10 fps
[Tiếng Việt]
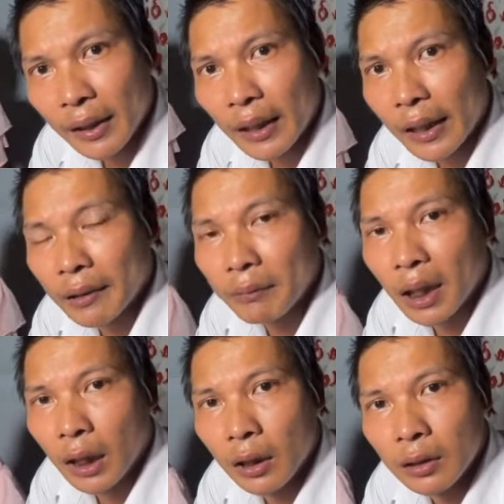các em à
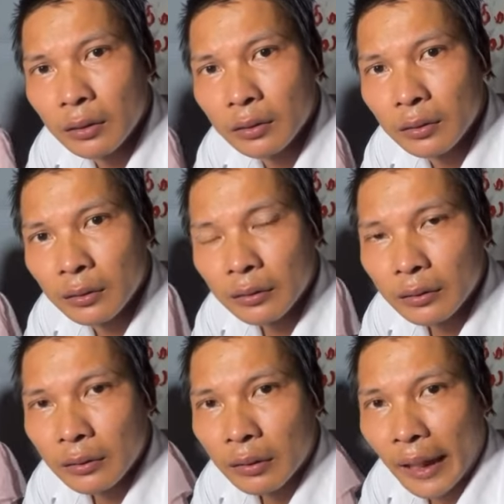
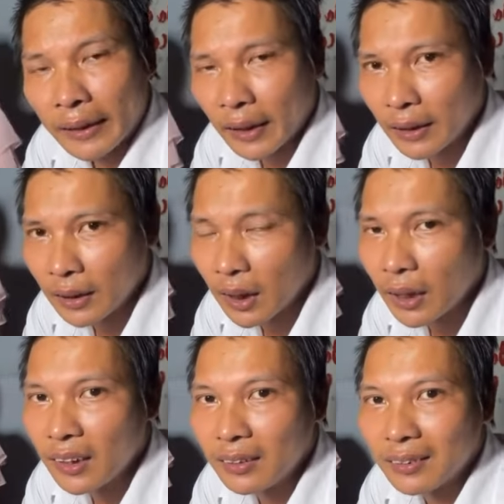thầy chỉ
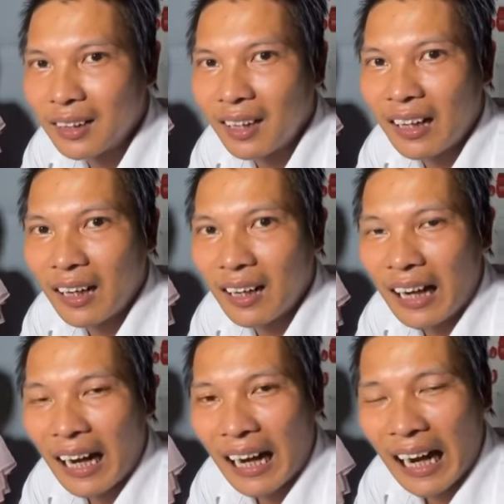in được có à,
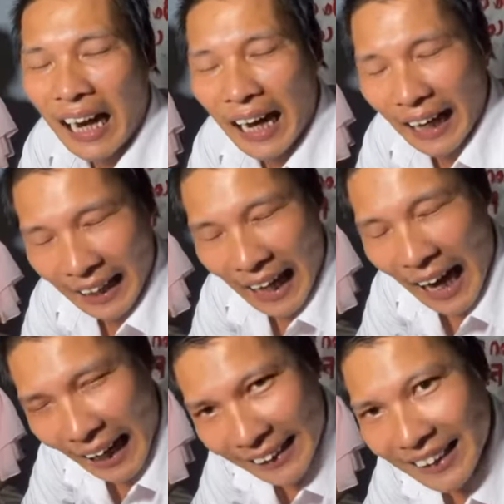hai
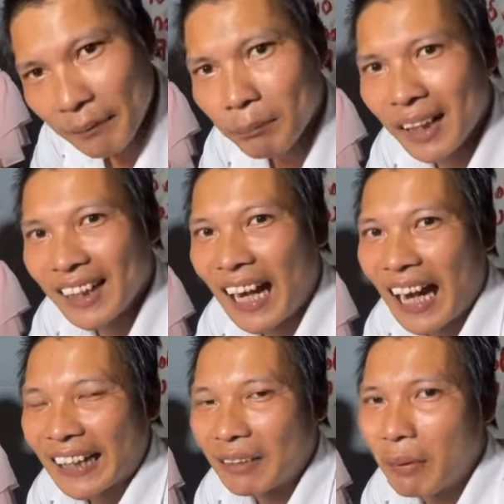hai trăm lẻ
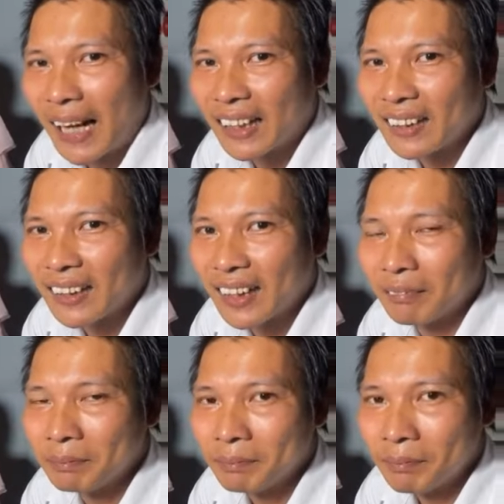hai cái bằng thôi các em
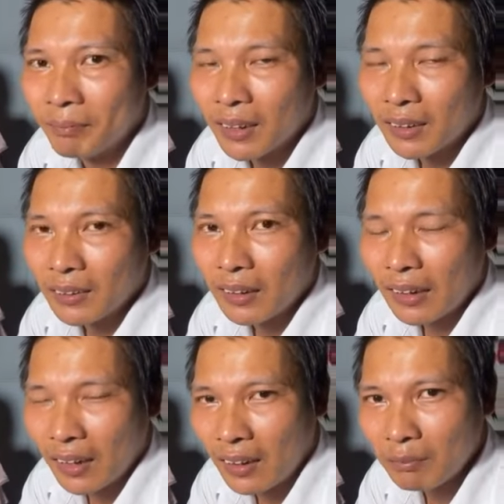nó
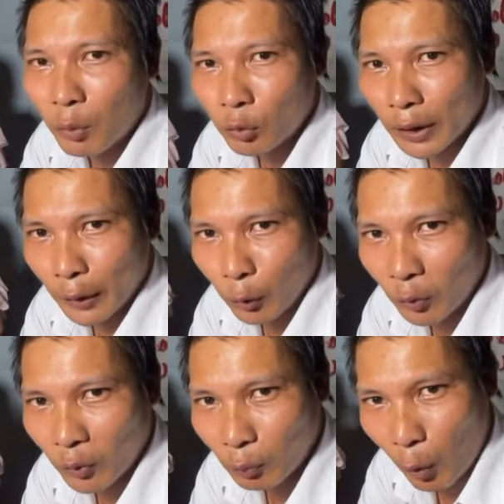đã hết một triệu
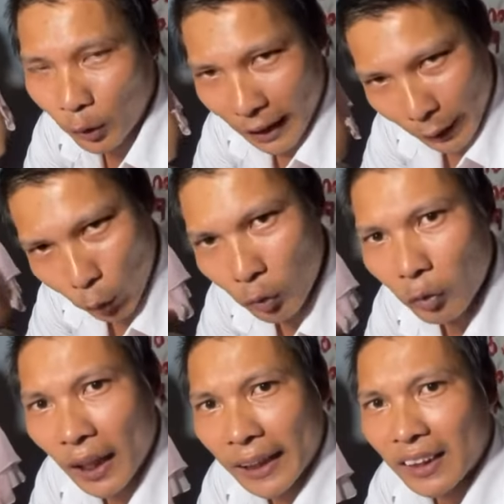một triệu của
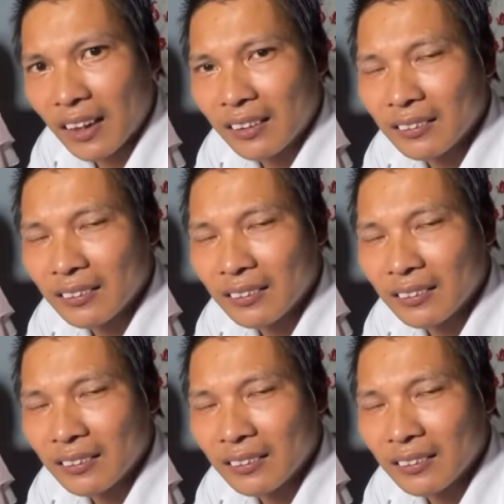thầy rồi